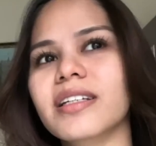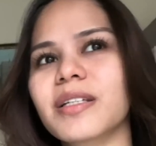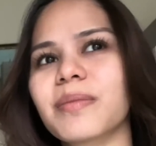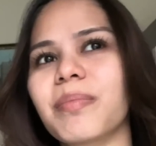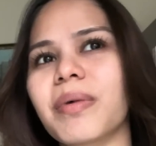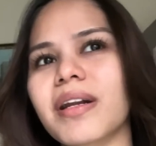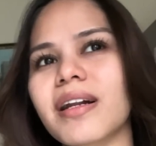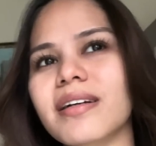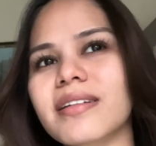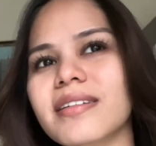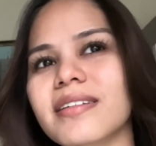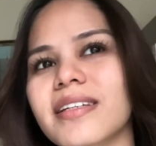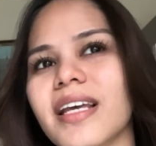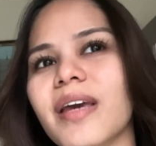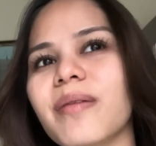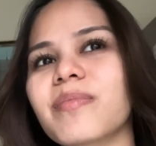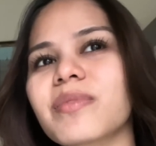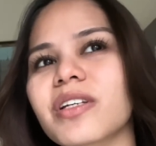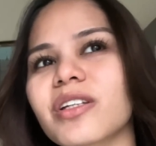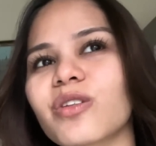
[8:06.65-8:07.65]
Kasi parang
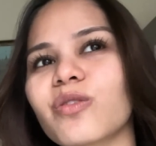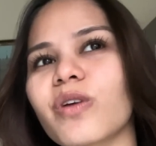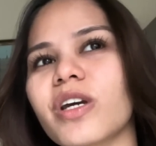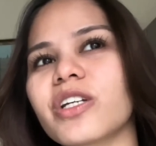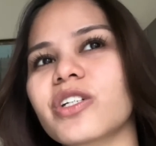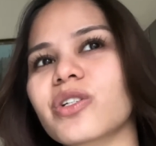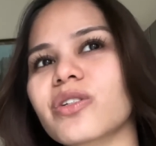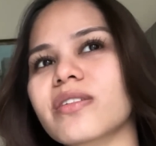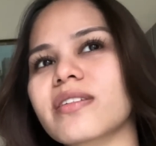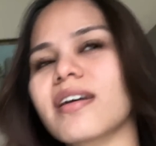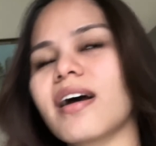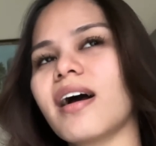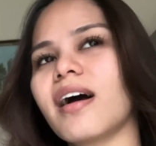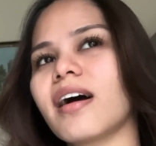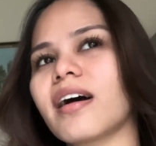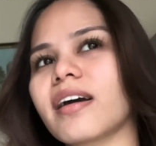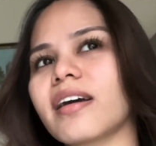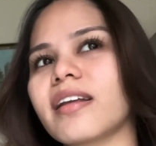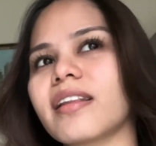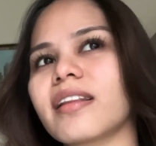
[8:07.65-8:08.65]
same situation
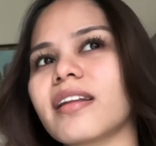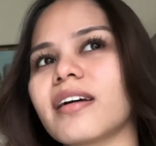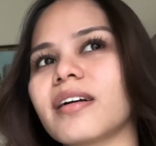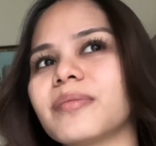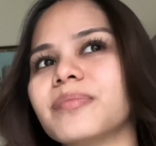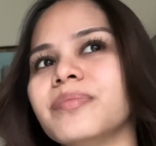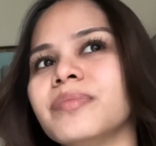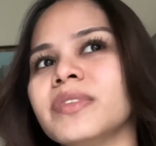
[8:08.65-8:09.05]
sa akin na